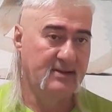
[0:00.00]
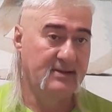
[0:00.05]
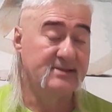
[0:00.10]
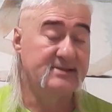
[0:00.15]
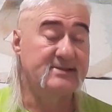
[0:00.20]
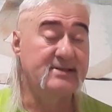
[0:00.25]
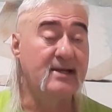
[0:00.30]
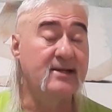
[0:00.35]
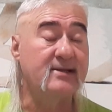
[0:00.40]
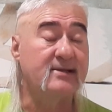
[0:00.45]

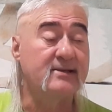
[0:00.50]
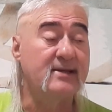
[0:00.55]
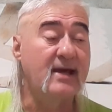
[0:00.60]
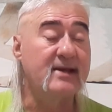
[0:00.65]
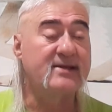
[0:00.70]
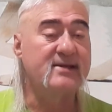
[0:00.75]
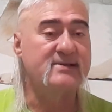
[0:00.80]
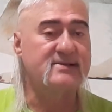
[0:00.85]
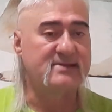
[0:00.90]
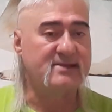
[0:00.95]
Seyredin,
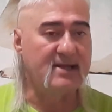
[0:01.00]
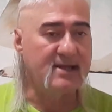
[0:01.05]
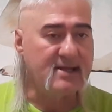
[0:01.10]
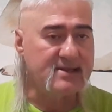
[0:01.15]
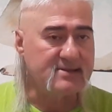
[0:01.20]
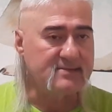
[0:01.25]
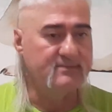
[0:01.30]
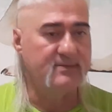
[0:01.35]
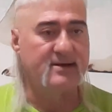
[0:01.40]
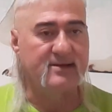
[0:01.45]
herkes
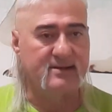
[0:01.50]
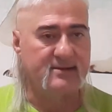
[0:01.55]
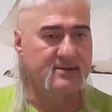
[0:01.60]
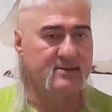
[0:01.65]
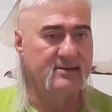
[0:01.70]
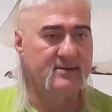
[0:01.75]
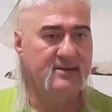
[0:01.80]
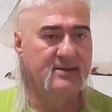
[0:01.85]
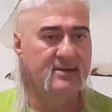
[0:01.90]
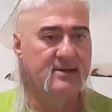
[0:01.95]
seyretsin bakın.
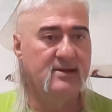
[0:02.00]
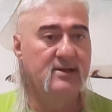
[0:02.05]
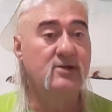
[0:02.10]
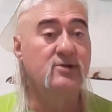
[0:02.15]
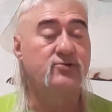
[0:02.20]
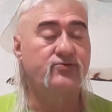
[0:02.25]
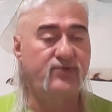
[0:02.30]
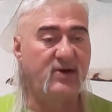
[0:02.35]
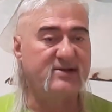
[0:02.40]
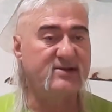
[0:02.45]

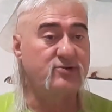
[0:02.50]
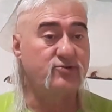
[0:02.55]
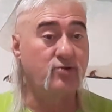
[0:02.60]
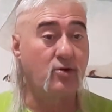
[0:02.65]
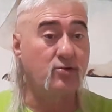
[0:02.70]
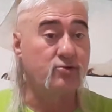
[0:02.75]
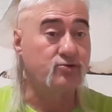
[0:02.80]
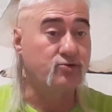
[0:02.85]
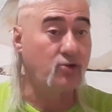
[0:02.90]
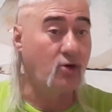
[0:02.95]
Fazla
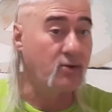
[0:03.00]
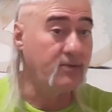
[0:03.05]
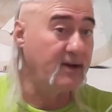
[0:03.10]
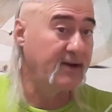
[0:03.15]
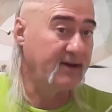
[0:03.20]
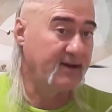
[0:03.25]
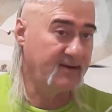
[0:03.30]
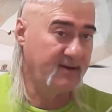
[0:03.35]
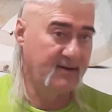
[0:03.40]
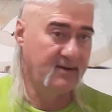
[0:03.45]
soru sormayın.